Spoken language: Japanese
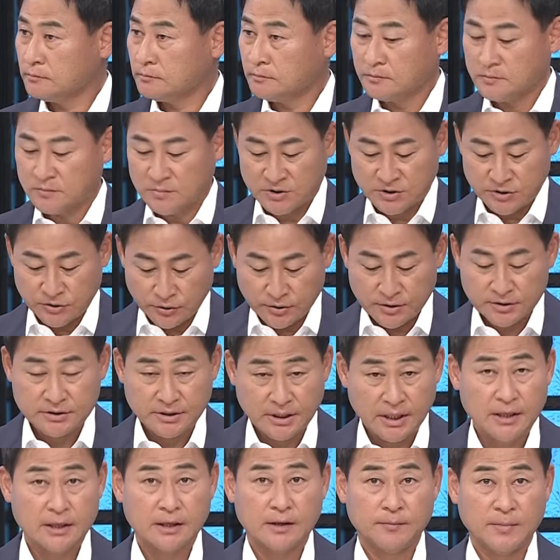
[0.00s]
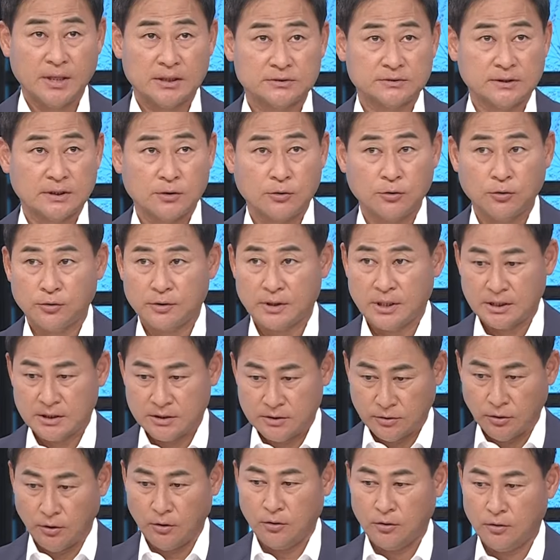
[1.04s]
んですよね、はい、そうですねまずは攻撃
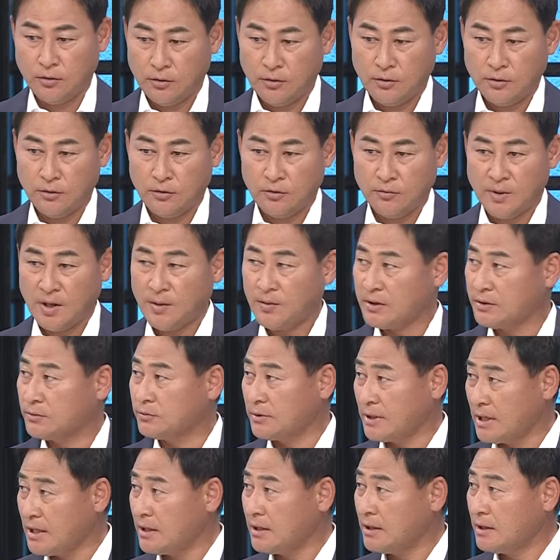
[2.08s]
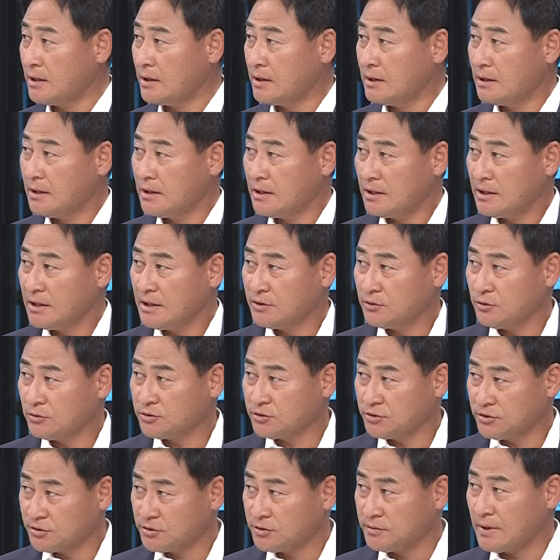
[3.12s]
と、はい、守りとね、うん、1つ
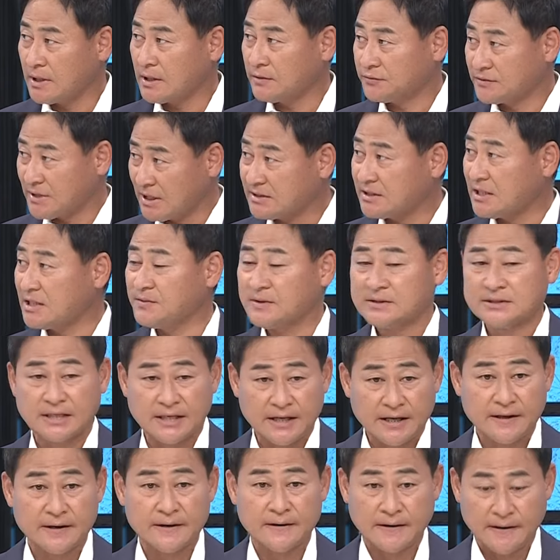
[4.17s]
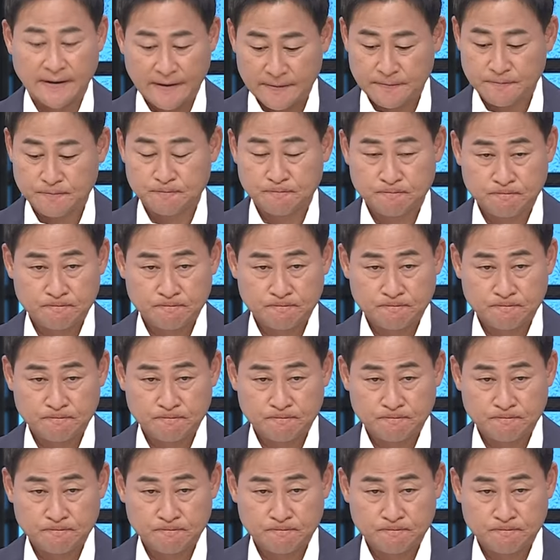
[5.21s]
ずつ2つありましたね、はい、はい、